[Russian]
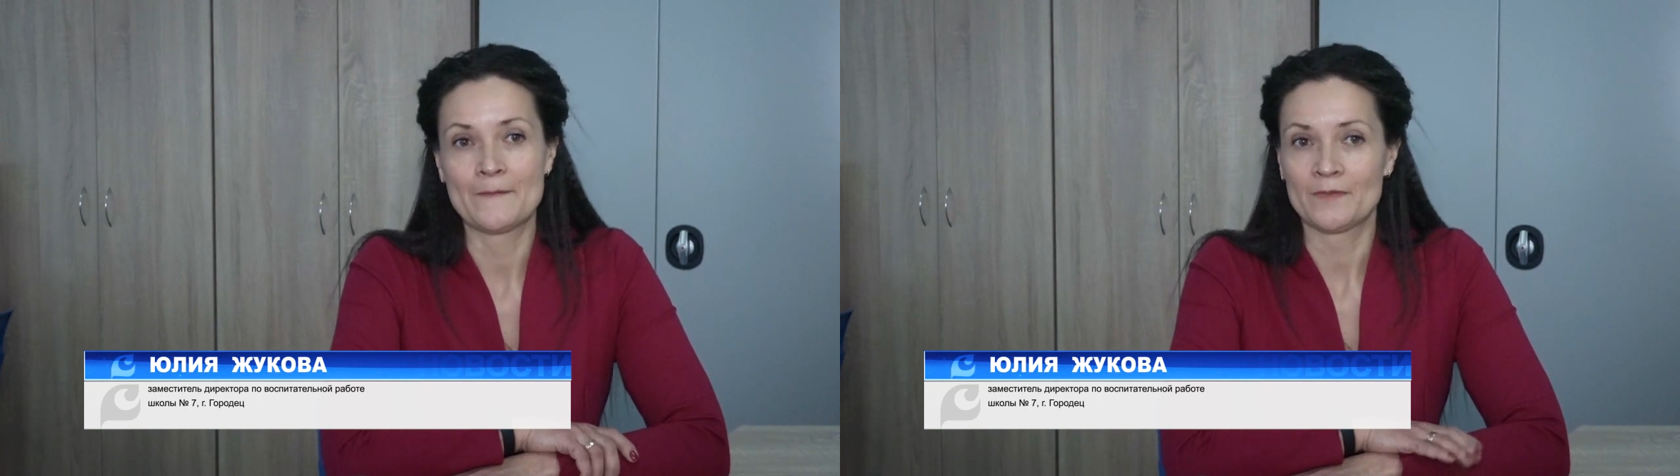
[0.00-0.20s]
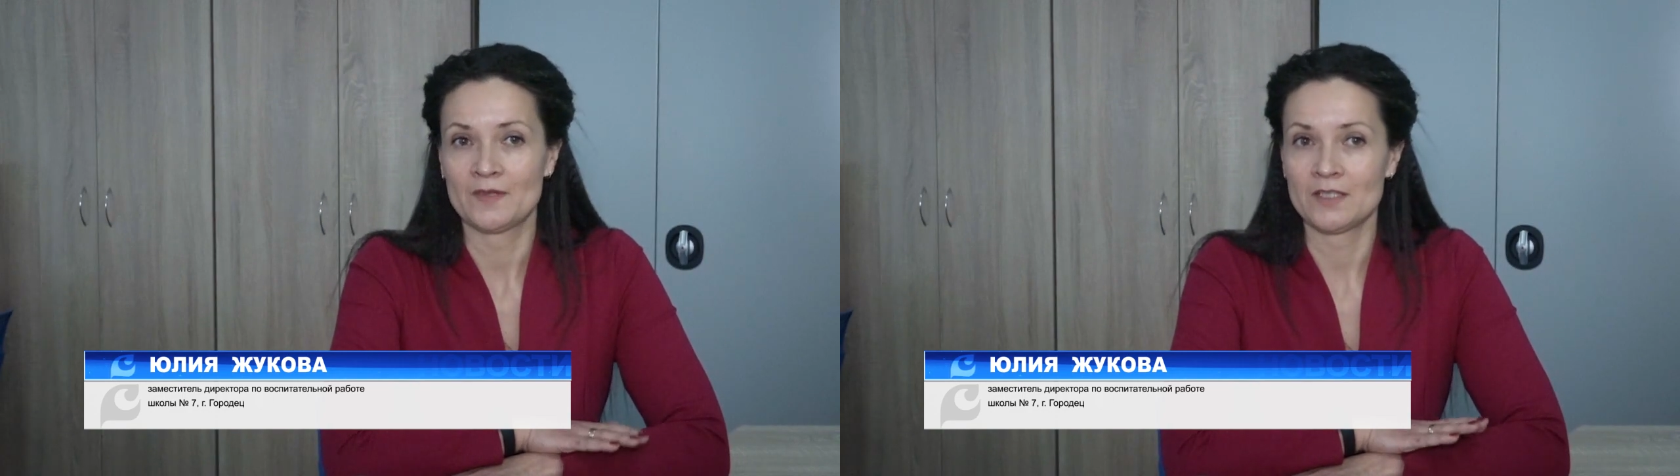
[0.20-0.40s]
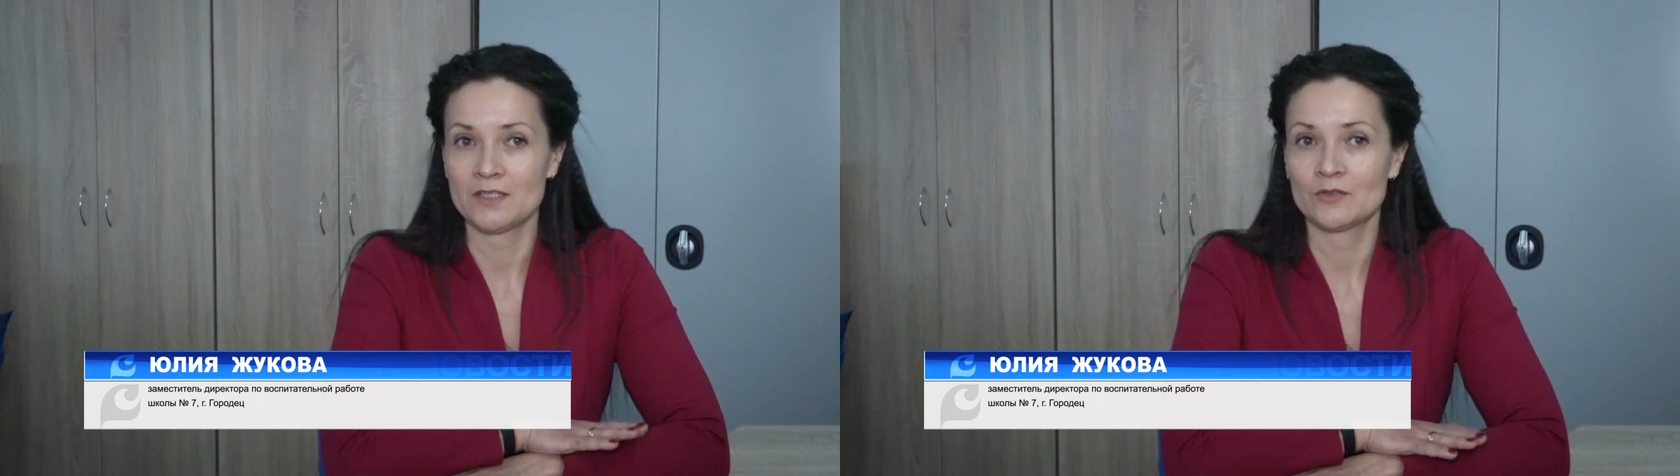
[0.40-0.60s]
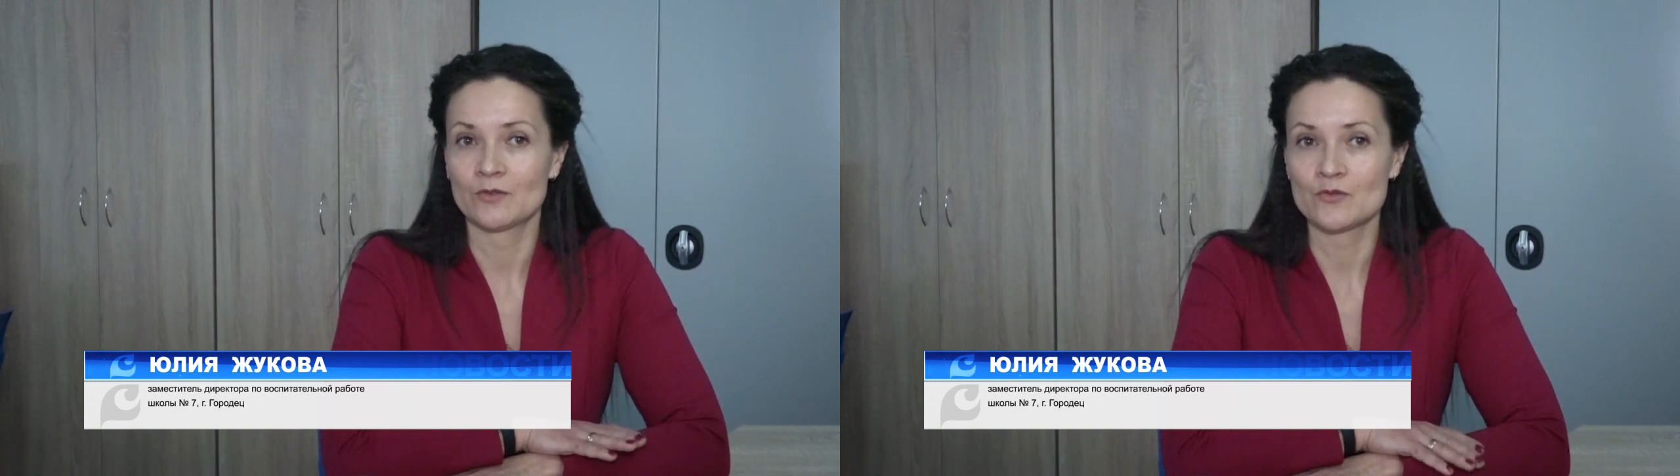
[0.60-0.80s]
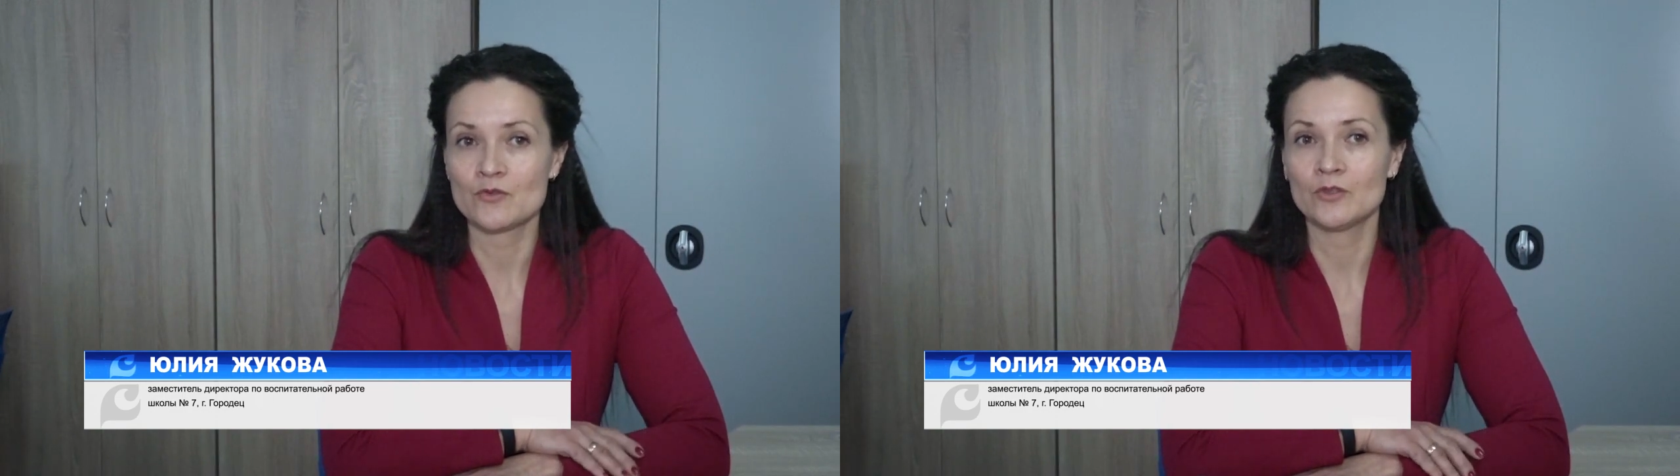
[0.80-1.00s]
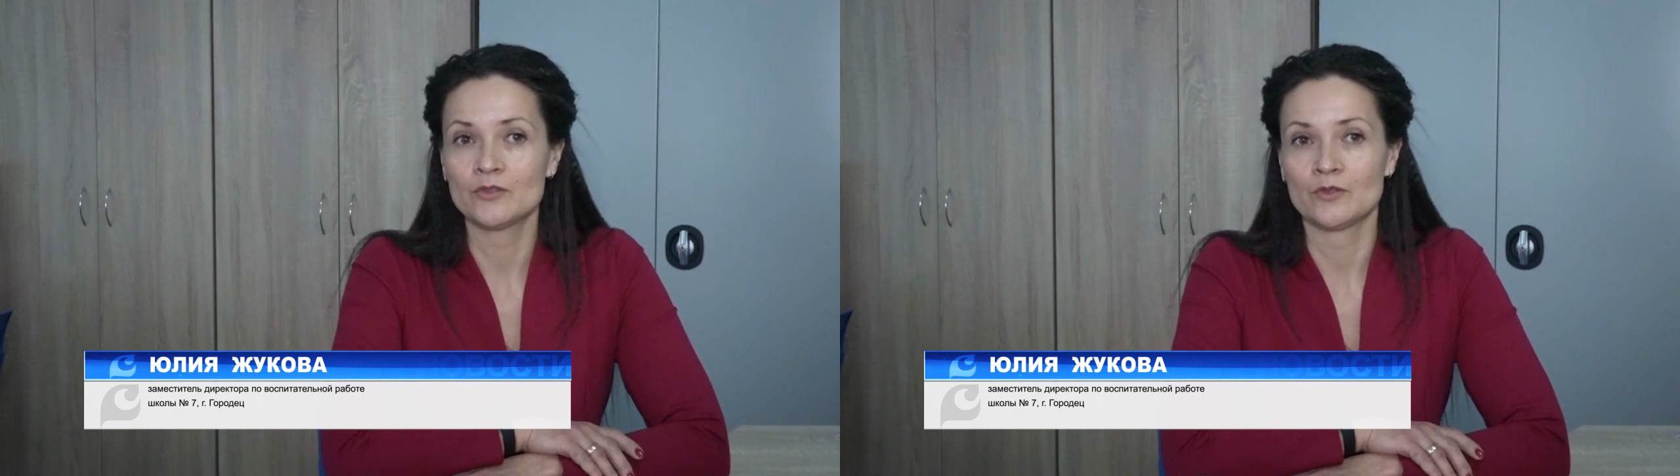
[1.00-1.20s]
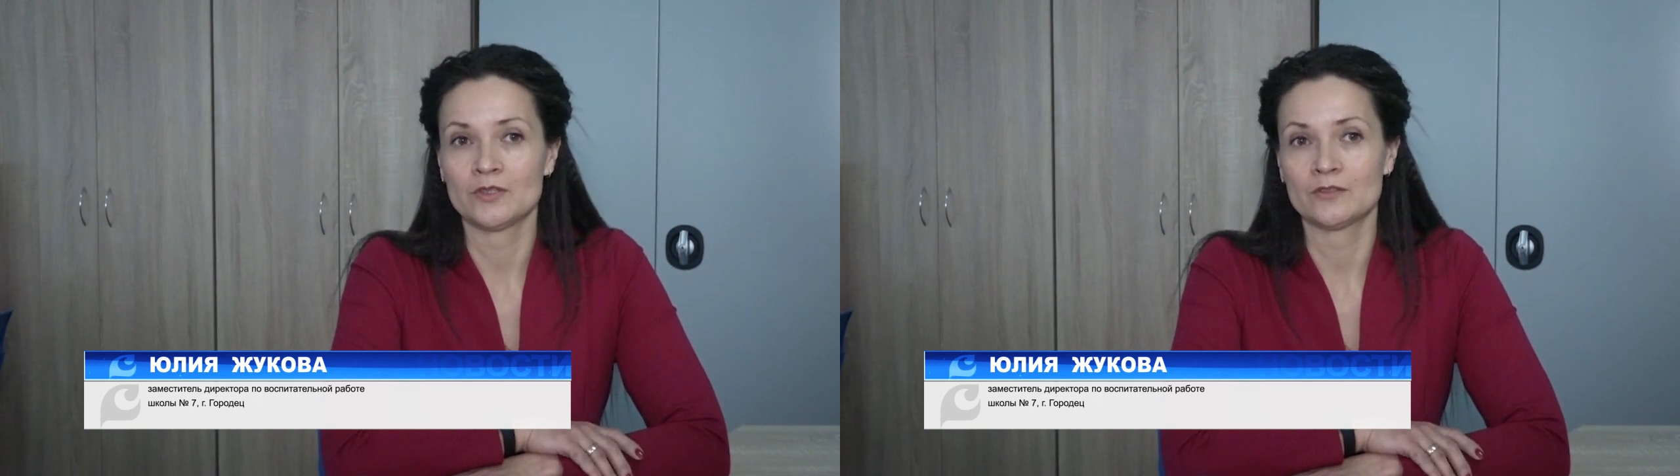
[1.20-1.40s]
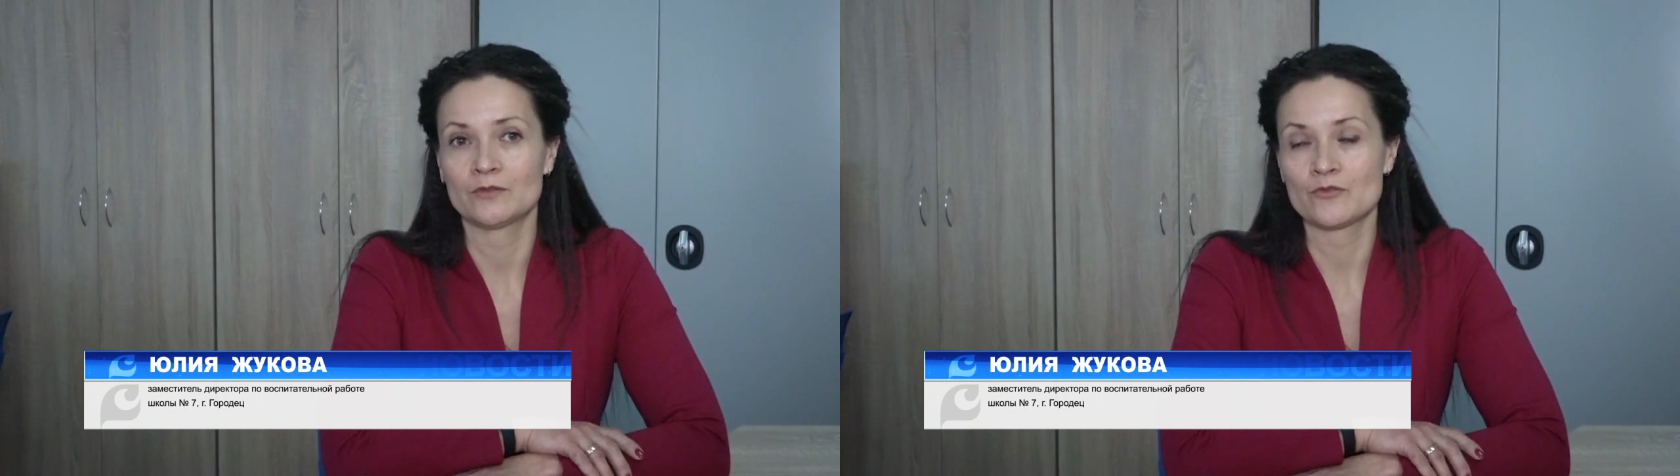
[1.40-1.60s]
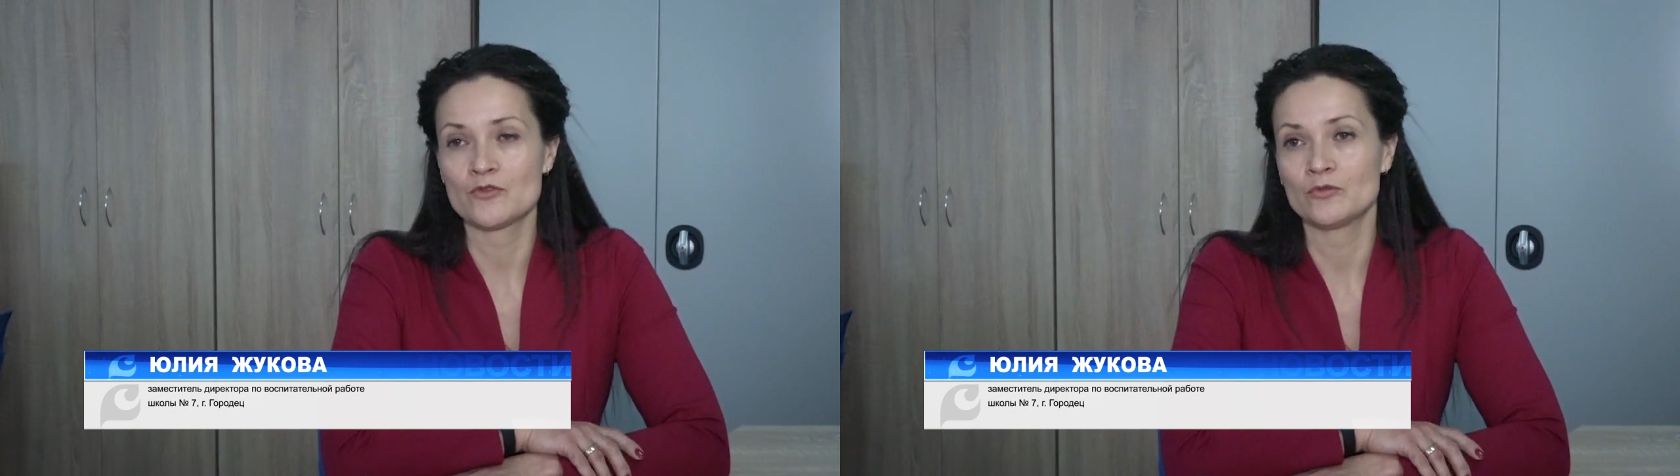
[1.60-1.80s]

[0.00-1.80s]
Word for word: на один кружок, то этот кружок